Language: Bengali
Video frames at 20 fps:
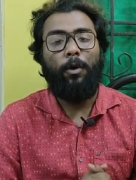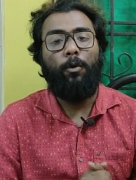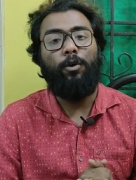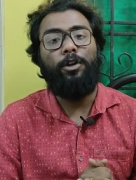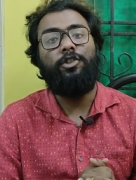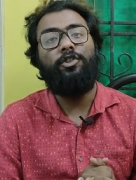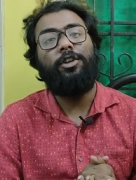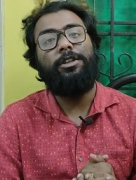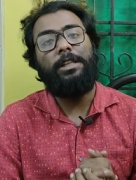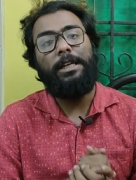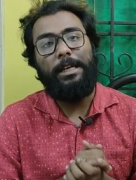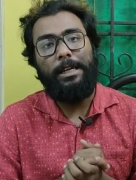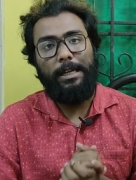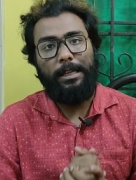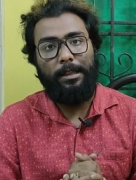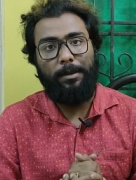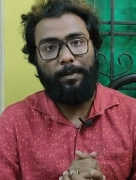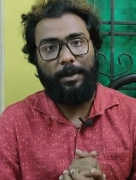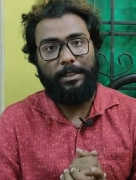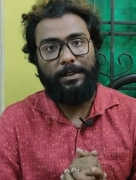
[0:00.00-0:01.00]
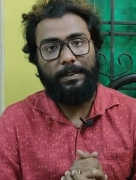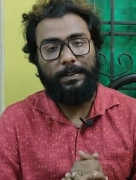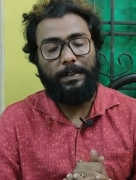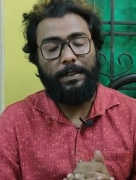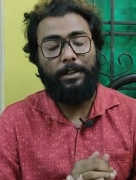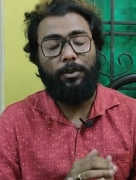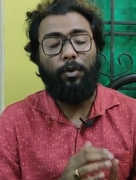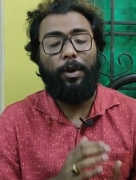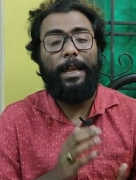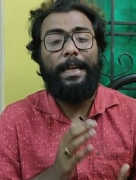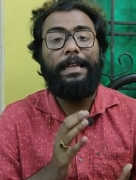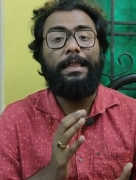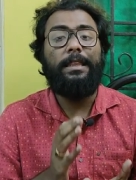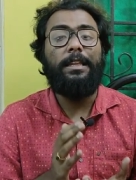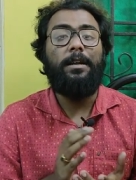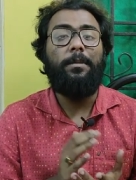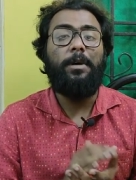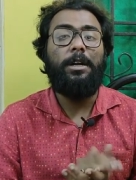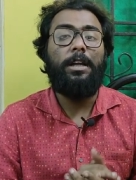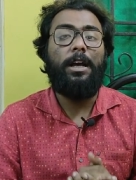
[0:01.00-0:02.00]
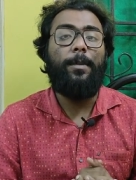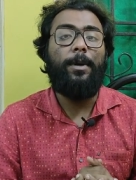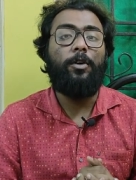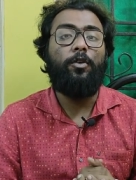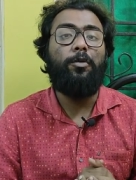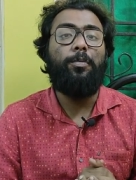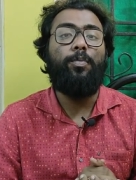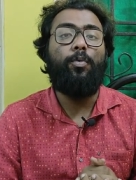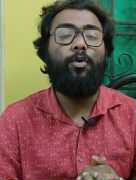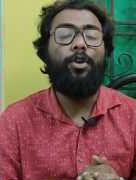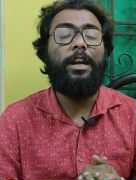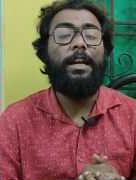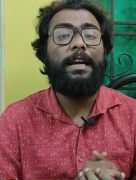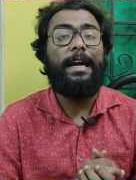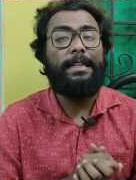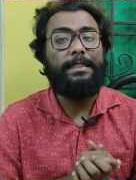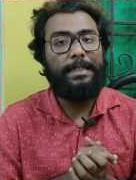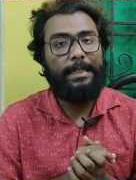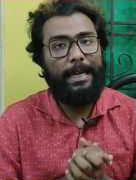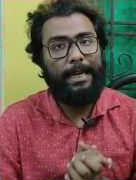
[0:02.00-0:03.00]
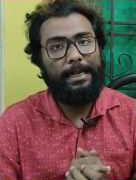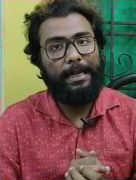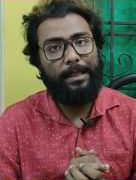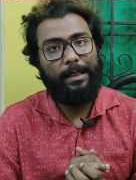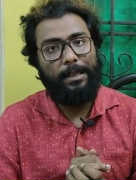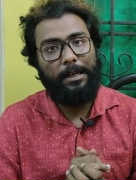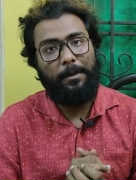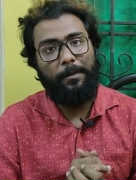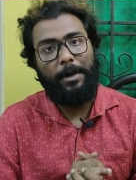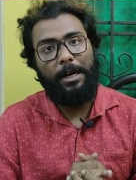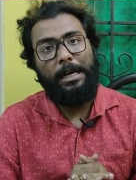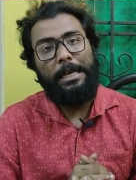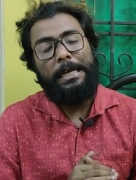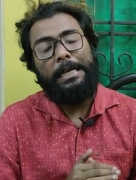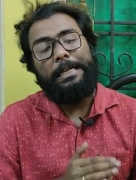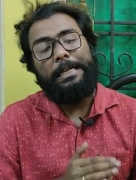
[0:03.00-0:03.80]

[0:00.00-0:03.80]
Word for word: হইচইতে রিলিজ পাচ্ছে তো এই সিনেমাটা আমার খুব মনের কাছের একটা সিনেমা